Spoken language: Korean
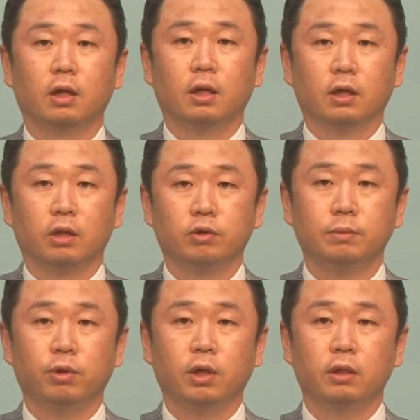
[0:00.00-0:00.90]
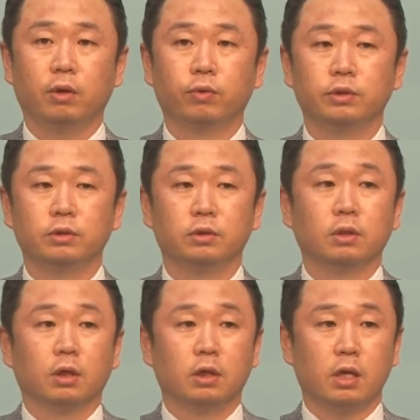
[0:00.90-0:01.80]
그래서 시편의 내용은
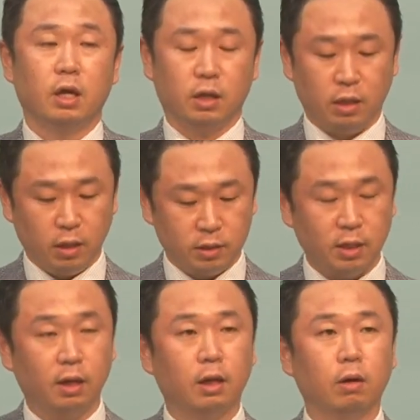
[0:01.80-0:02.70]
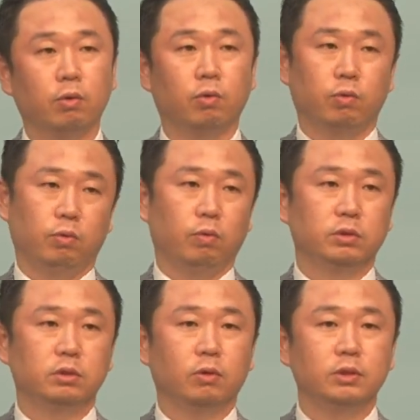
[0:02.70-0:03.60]
그냥 생각으로 어,
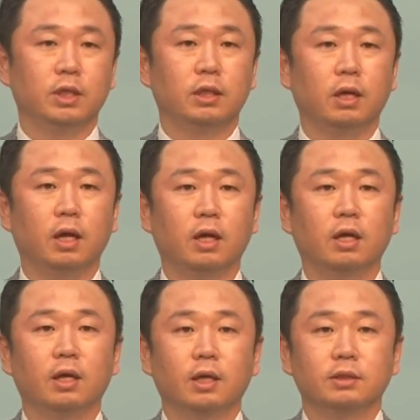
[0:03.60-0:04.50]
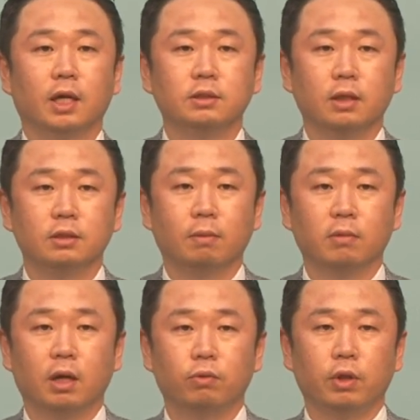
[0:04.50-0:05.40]
쓴 것이 아니라 자신의 삶
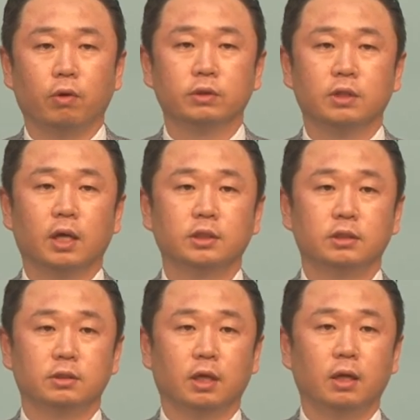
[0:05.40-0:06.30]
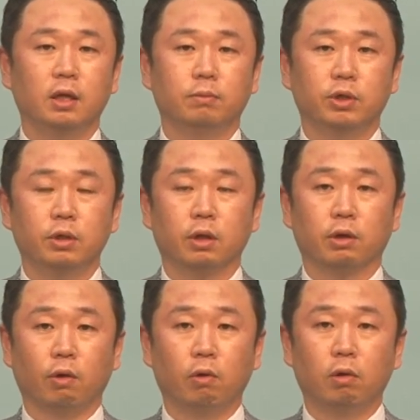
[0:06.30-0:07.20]
가운데 역사하신 하나님을
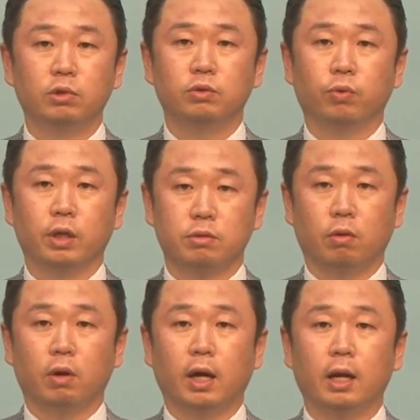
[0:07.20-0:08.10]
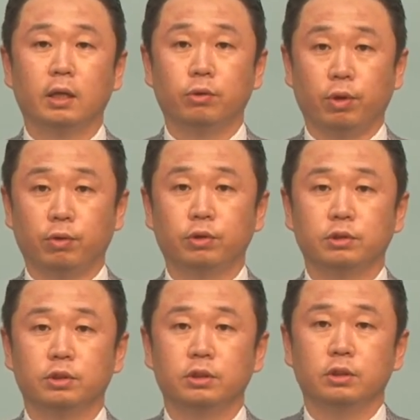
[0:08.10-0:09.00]
경험을 통해서 알게 된
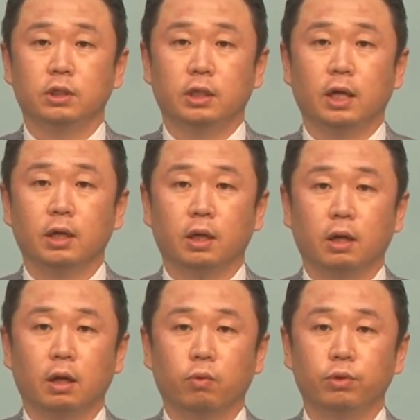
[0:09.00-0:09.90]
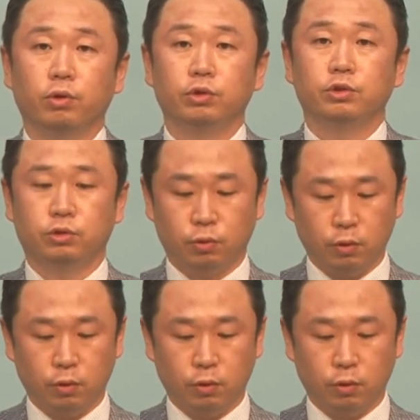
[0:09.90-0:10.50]
것을 이야기를 하고 있는 것이죠.